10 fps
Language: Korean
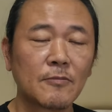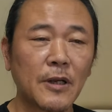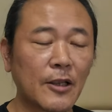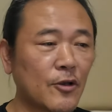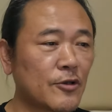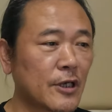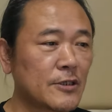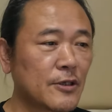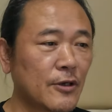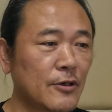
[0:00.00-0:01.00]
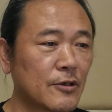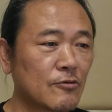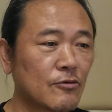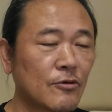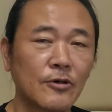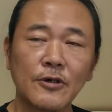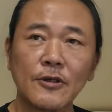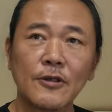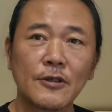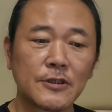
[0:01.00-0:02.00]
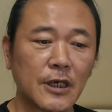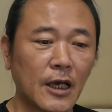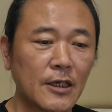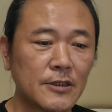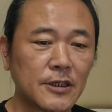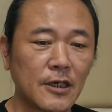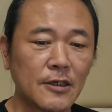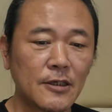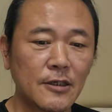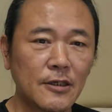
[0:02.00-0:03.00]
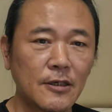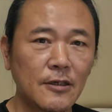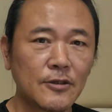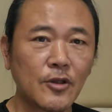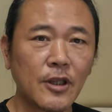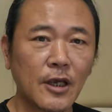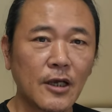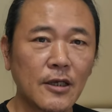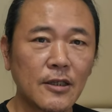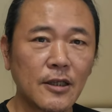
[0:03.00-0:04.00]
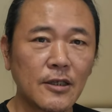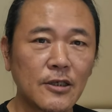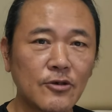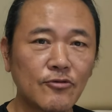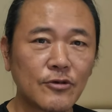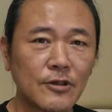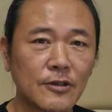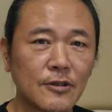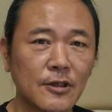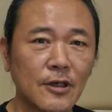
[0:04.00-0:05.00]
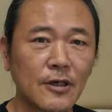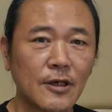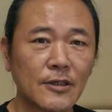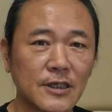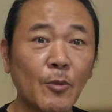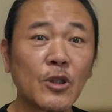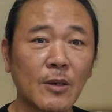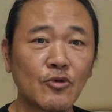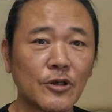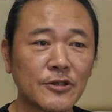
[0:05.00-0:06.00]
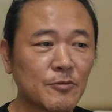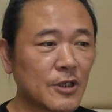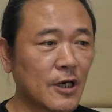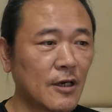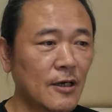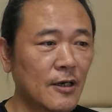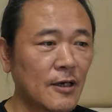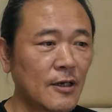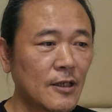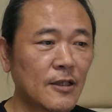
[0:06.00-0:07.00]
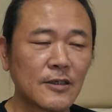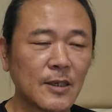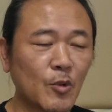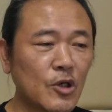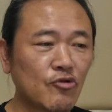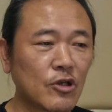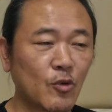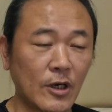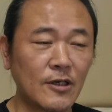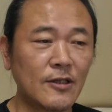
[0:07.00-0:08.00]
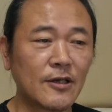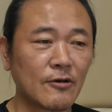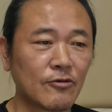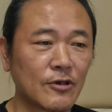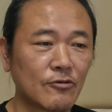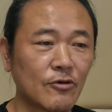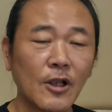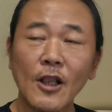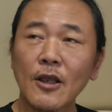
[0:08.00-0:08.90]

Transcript: 발견을 했어요. 그리고 제가 이 책을 선택하게 된 이유는 예, 제목 때문이었습니다. 일단 제목이 눈길을 확 끌더라고요. 그리고